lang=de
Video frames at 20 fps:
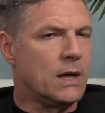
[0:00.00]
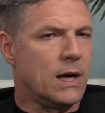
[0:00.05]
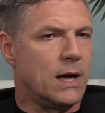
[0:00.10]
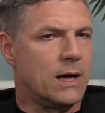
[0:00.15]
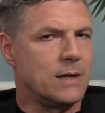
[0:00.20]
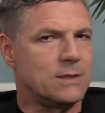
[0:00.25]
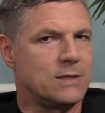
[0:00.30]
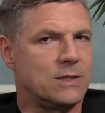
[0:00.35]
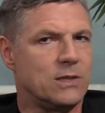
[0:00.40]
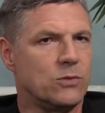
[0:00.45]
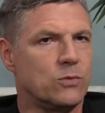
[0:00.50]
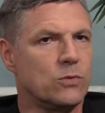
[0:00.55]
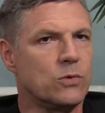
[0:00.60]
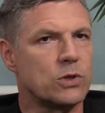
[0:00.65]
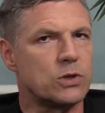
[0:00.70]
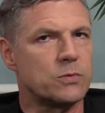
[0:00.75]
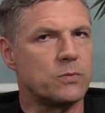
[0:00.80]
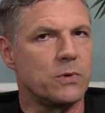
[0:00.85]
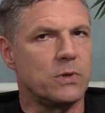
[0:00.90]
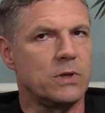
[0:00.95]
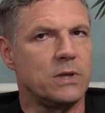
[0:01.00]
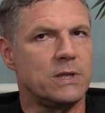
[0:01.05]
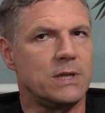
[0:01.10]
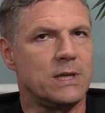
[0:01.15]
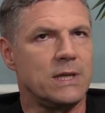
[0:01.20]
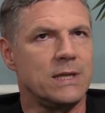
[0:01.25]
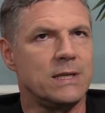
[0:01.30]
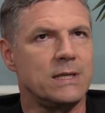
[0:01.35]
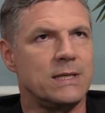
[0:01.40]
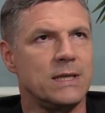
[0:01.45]
Also die
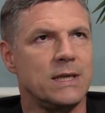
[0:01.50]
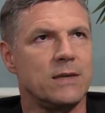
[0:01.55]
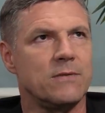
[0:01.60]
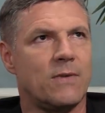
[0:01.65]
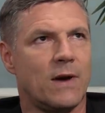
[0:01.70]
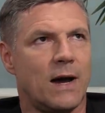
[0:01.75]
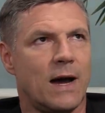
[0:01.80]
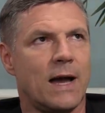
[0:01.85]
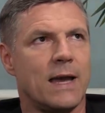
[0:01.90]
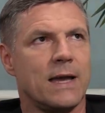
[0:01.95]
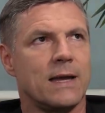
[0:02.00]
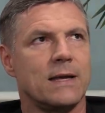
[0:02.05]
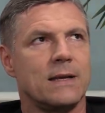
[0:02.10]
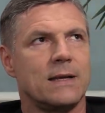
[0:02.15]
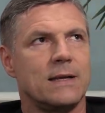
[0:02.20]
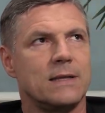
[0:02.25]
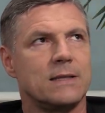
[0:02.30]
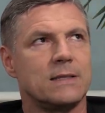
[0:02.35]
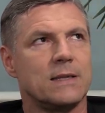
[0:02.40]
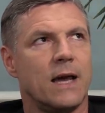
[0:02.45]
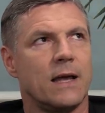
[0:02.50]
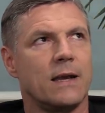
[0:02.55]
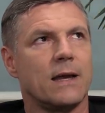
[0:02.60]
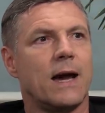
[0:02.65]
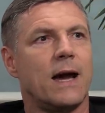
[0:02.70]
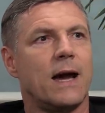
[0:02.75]
ursprüngliche Idee war eigentlich, einen